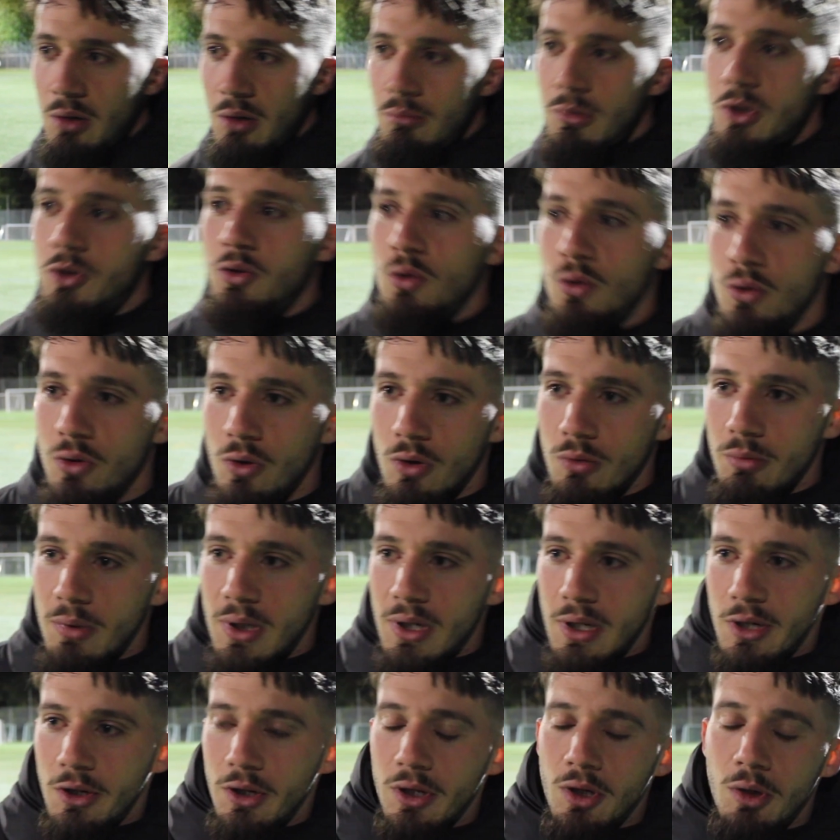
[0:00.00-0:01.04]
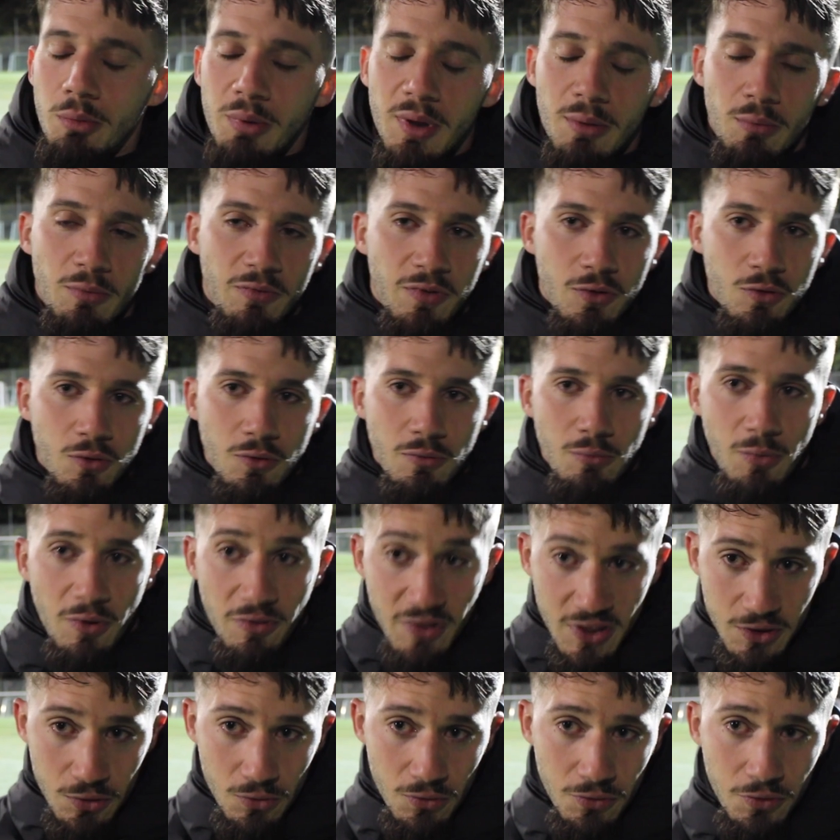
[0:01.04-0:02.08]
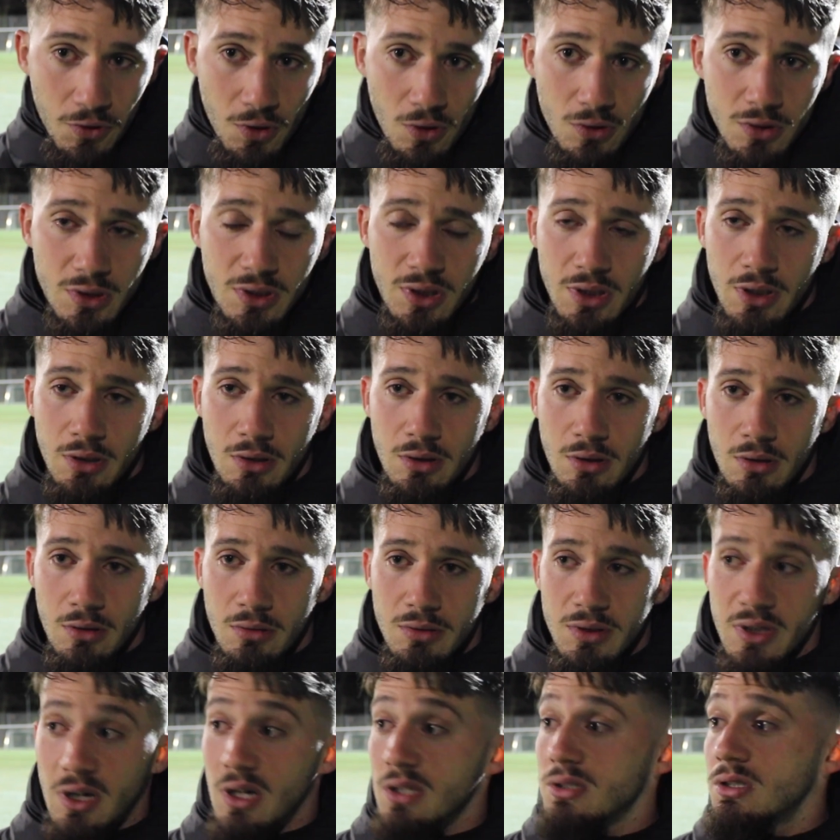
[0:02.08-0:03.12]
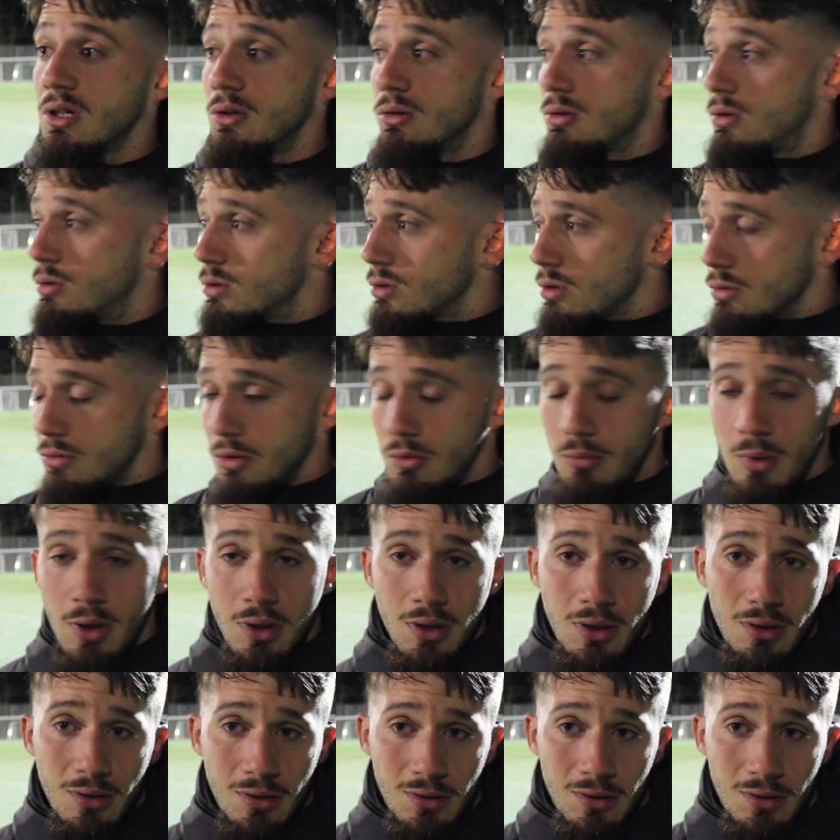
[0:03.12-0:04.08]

mais je suis content que mes coéquipiers me, fassent confiance et c'est grâce à eux qu'aujourd'hui bah,